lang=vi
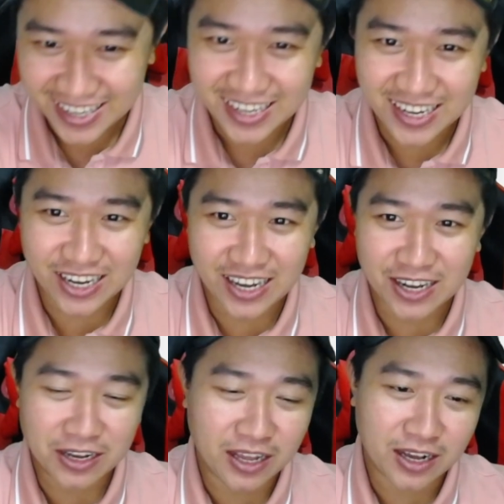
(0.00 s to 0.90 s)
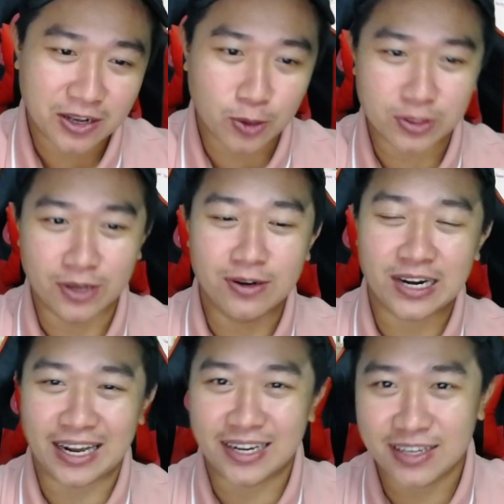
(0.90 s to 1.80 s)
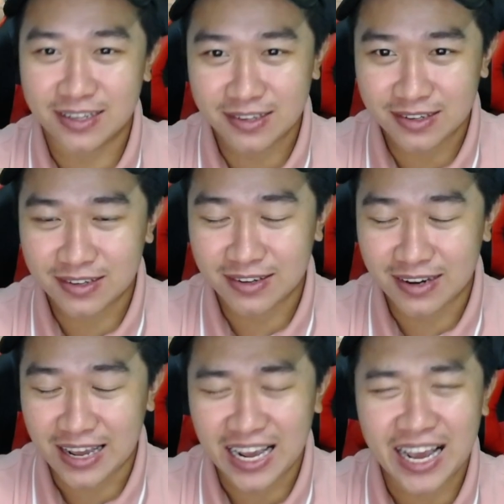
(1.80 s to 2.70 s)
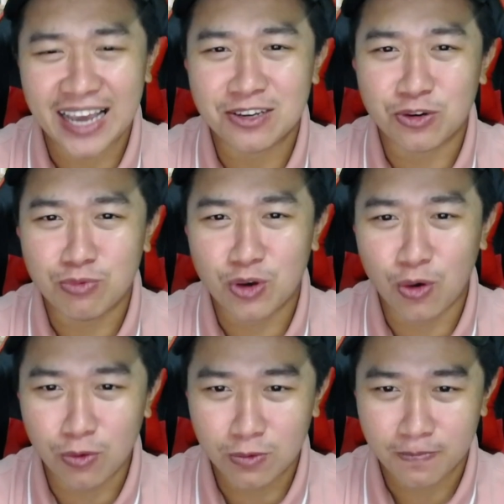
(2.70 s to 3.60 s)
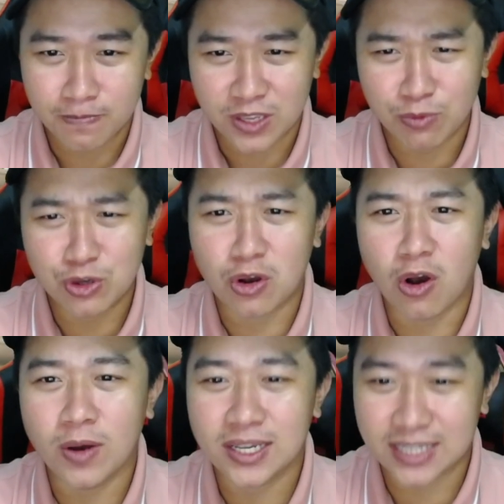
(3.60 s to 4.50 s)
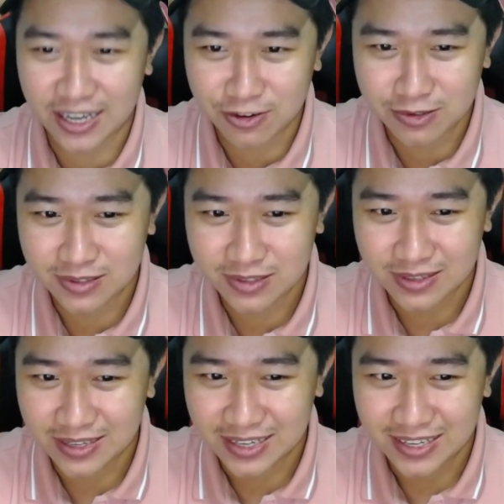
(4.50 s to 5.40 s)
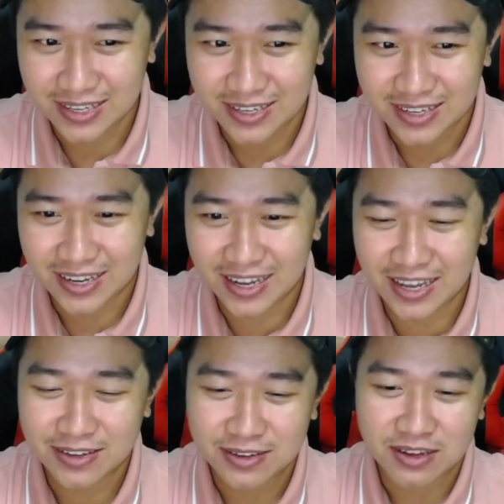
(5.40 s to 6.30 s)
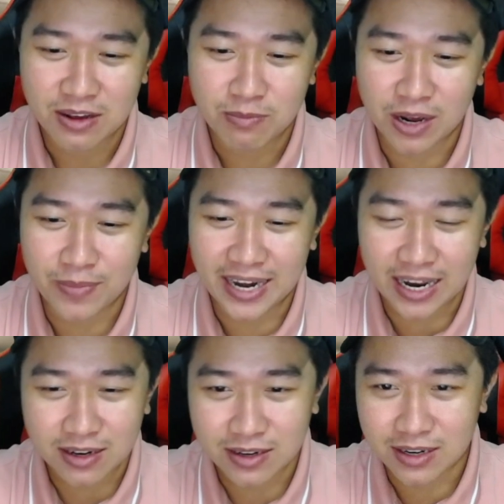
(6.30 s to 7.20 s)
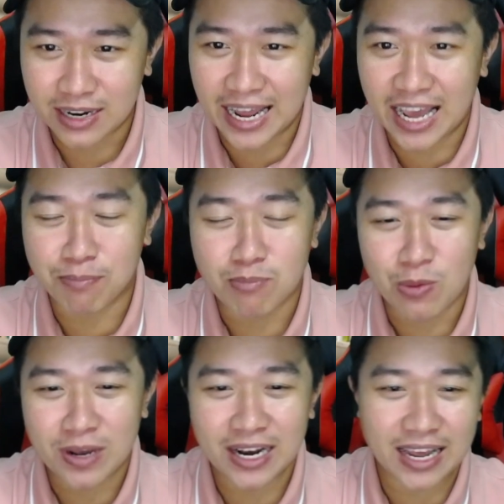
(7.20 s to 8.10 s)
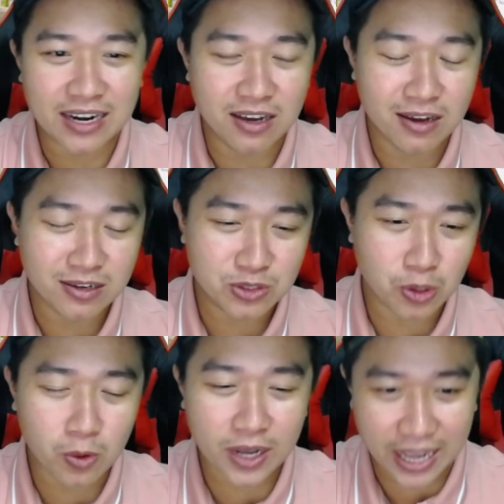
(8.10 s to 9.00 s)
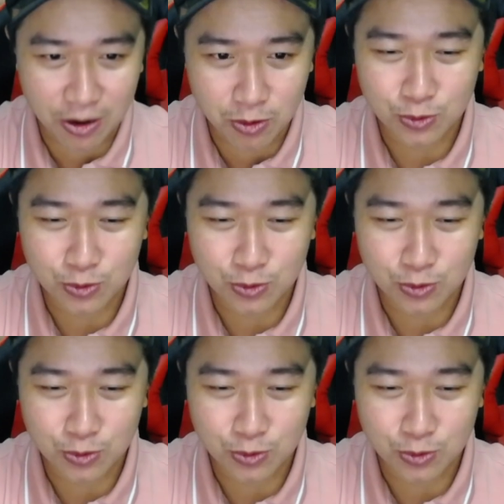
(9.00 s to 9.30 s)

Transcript: à, Cô tưởng rằng á, là ai cũng ngu giống như cô hay sao à, Mà bài đặt à, làm một cái lá đơn tố cáo